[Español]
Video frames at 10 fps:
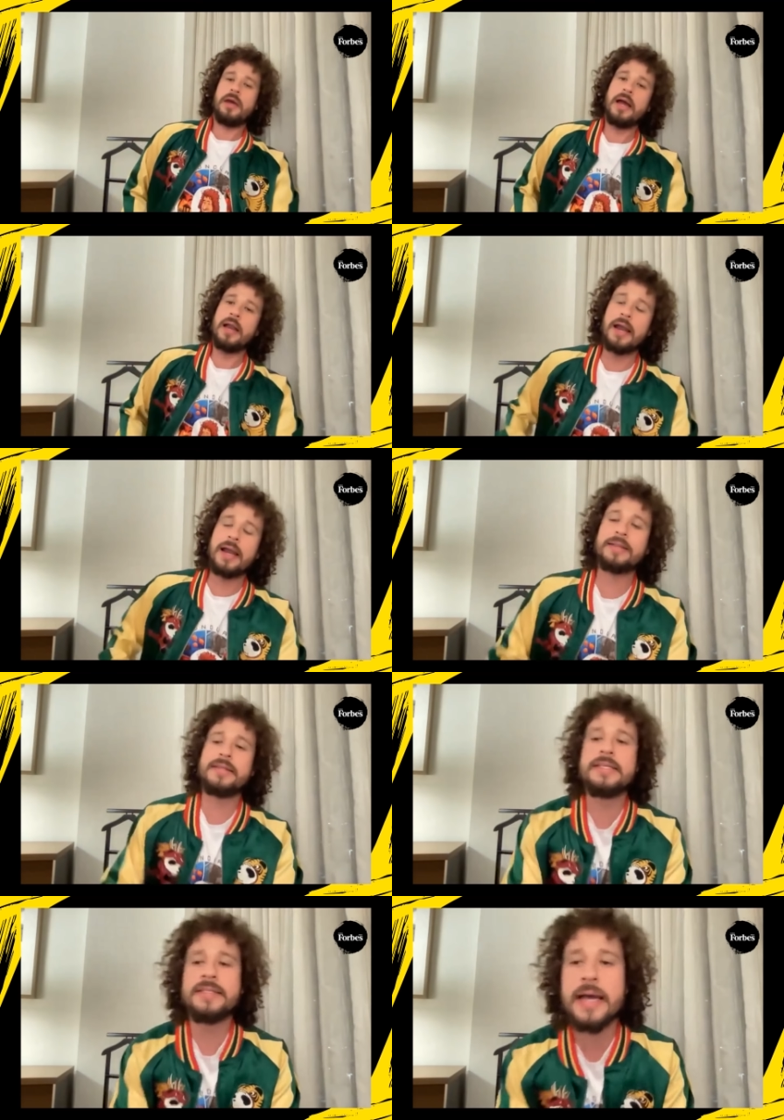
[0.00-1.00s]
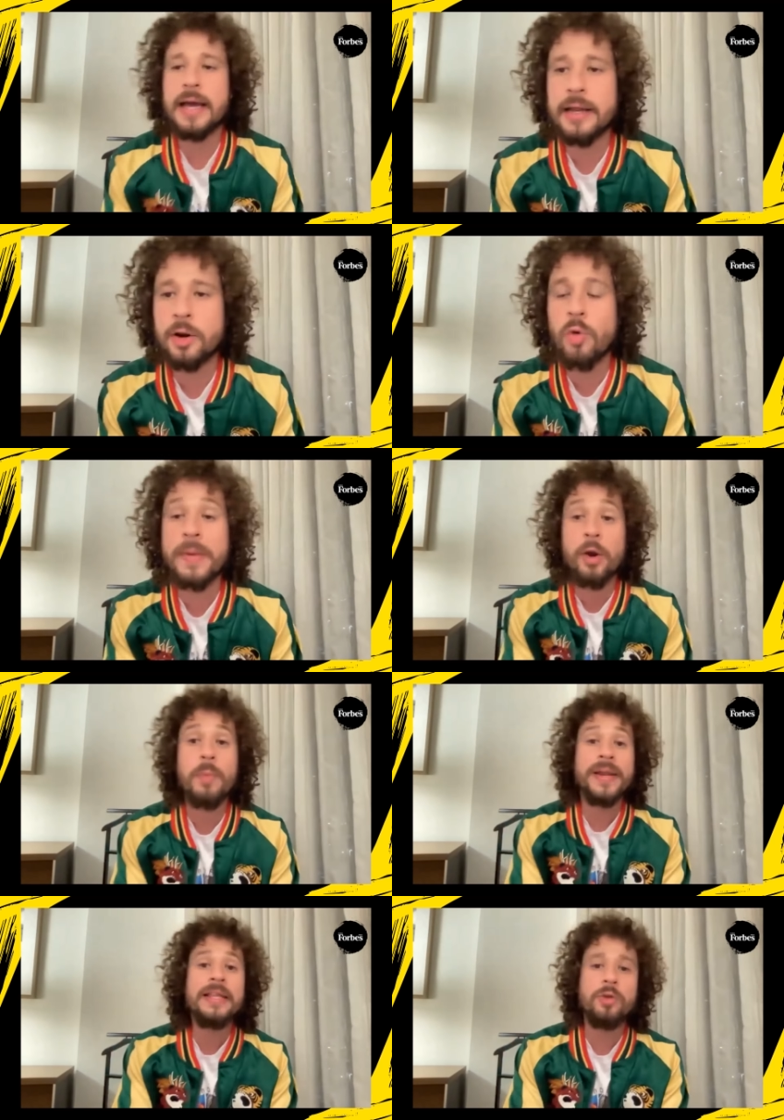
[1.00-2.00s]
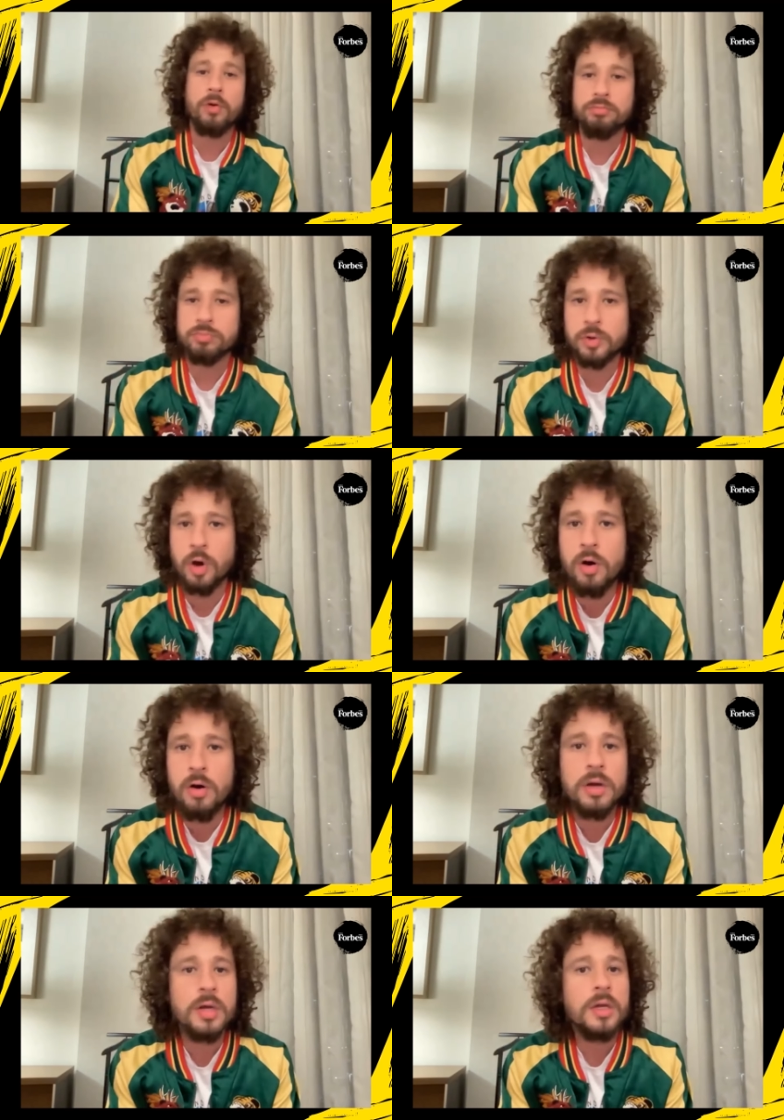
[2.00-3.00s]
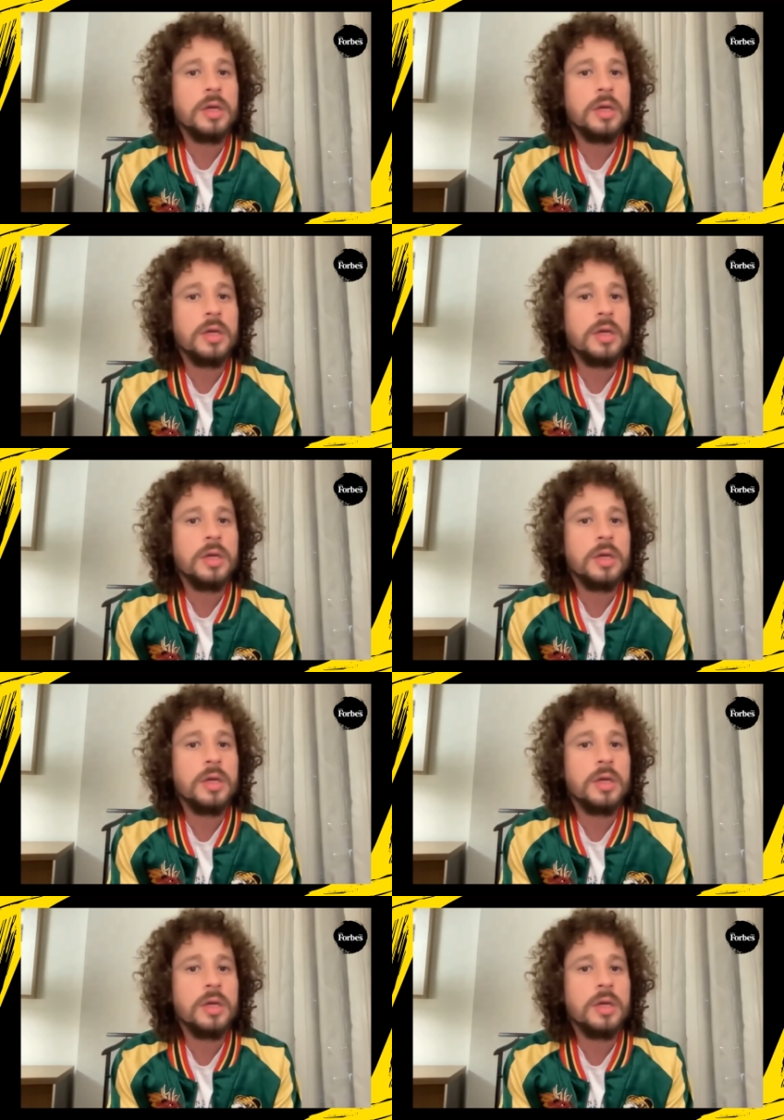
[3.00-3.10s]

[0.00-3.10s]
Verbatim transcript: al, artista Romero Brito, ¿no?